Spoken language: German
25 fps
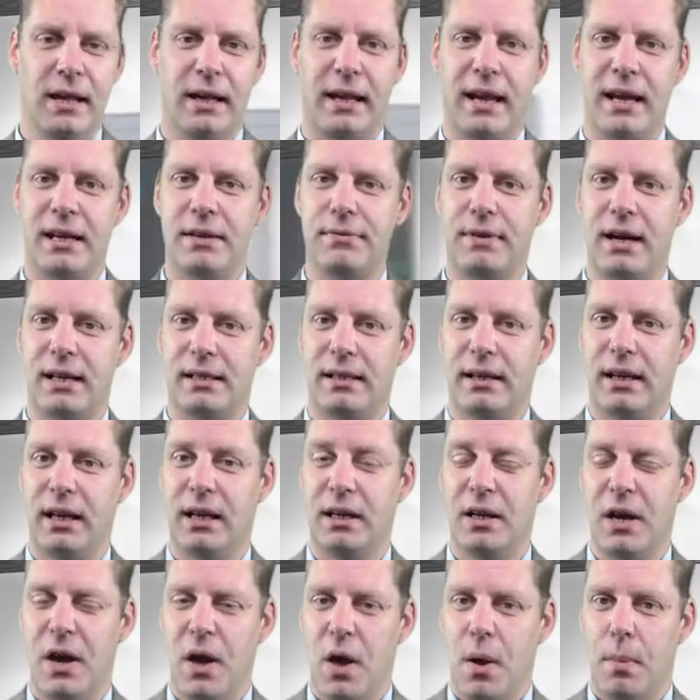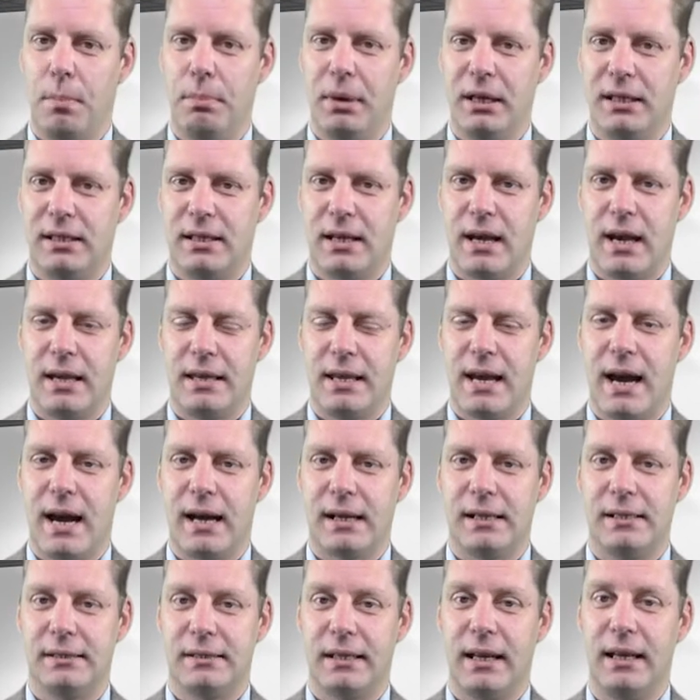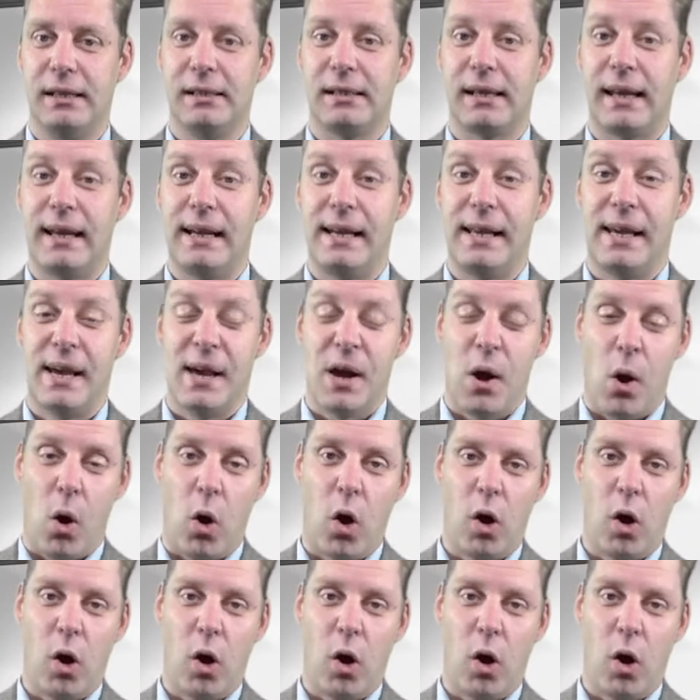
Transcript: gerne weitergehen mit der Jahresendrallye.